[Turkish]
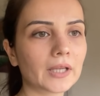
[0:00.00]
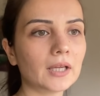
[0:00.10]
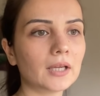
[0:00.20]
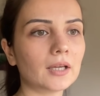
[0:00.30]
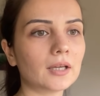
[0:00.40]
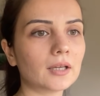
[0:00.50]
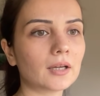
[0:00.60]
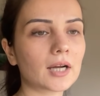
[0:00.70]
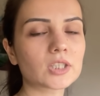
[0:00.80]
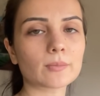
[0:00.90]
Ee,
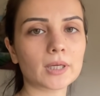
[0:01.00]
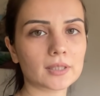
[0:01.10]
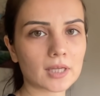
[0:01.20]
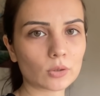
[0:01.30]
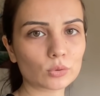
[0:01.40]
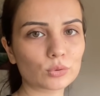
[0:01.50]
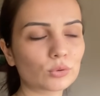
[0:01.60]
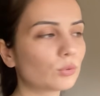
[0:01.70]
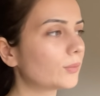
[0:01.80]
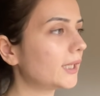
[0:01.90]
akşama kadar
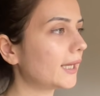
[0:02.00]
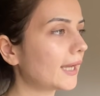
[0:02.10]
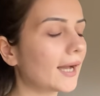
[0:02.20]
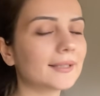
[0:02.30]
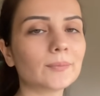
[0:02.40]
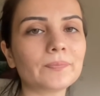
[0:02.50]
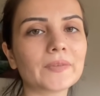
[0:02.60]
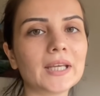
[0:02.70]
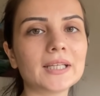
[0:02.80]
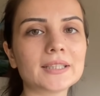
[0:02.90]
otururum diye geldim.
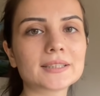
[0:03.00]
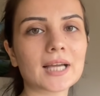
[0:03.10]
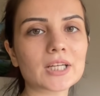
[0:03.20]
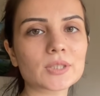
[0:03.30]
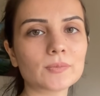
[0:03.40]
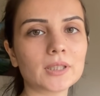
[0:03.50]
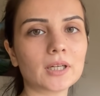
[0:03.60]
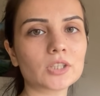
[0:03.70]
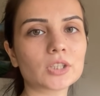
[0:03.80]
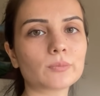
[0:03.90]
Kızlar şimdi
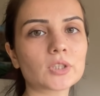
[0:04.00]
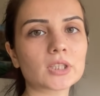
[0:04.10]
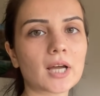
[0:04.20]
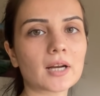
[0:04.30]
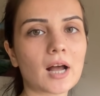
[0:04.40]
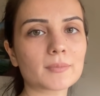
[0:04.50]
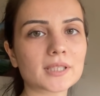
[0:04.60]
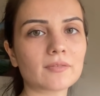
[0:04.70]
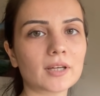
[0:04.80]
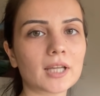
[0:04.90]
acıkmışlar. Hamza
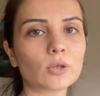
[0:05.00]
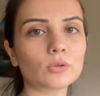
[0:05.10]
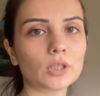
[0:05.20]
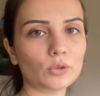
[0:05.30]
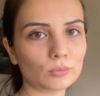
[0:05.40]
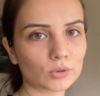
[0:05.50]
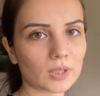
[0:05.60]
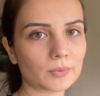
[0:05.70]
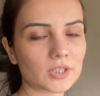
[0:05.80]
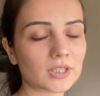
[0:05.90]
falan onlara yumurta
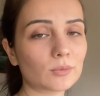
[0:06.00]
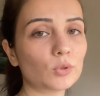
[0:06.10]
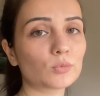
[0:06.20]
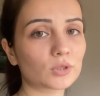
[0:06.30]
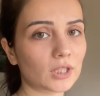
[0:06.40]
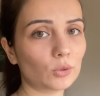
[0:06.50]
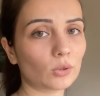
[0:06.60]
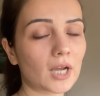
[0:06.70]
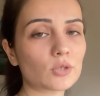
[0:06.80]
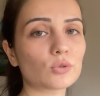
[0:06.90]
pişirdim. Yumurta
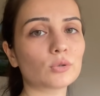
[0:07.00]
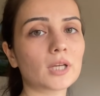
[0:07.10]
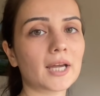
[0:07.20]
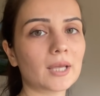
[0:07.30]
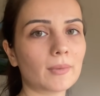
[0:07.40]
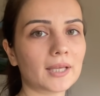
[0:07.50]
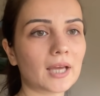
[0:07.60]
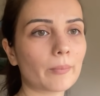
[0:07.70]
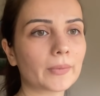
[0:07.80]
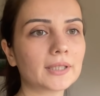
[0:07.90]
yiyorlar çünkü daha yemek
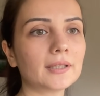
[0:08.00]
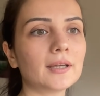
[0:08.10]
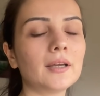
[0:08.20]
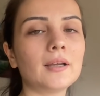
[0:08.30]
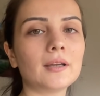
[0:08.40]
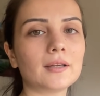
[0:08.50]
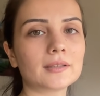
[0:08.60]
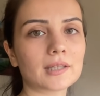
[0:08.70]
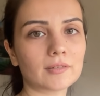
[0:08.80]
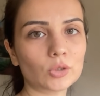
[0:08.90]
yapmadık e,
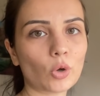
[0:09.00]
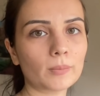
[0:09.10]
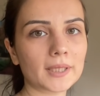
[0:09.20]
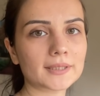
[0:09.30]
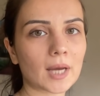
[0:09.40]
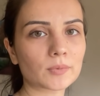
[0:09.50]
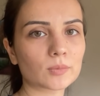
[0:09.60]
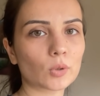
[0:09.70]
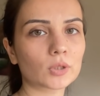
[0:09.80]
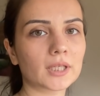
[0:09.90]
tavada omlet yaptım
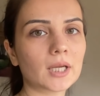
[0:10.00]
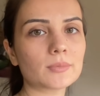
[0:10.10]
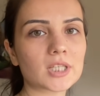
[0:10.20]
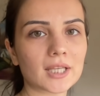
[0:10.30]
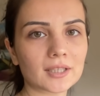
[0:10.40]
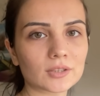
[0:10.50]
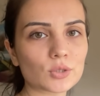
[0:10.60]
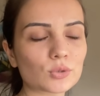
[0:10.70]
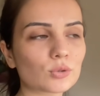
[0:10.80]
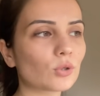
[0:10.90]
onlara. Bir şeyler
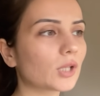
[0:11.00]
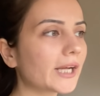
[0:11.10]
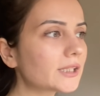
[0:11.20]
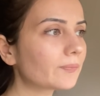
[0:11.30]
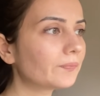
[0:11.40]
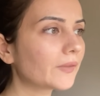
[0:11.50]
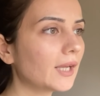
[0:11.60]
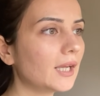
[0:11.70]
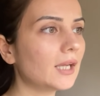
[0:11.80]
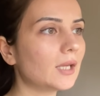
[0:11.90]
atıştırıyorlar.
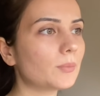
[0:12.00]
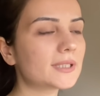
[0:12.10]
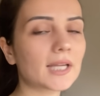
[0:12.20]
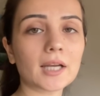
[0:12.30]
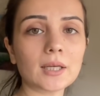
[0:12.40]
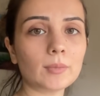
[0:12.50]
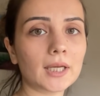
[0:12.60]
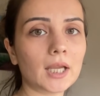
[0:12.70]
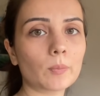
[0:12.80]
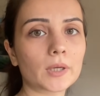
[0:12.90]
Biz de annemle ne
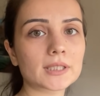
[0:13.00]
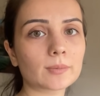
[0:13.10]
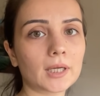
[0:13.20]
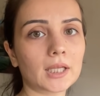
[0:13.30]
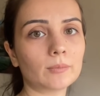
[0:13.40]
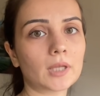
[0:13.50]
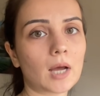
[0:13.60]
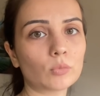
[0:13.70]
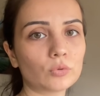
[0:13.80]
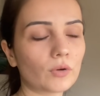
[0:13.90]
yaparız bakalım daha
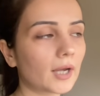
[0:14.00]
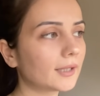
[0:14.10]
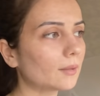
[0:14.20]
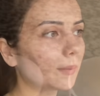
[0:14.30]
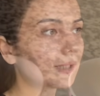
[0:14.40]
mutfağa girmedik.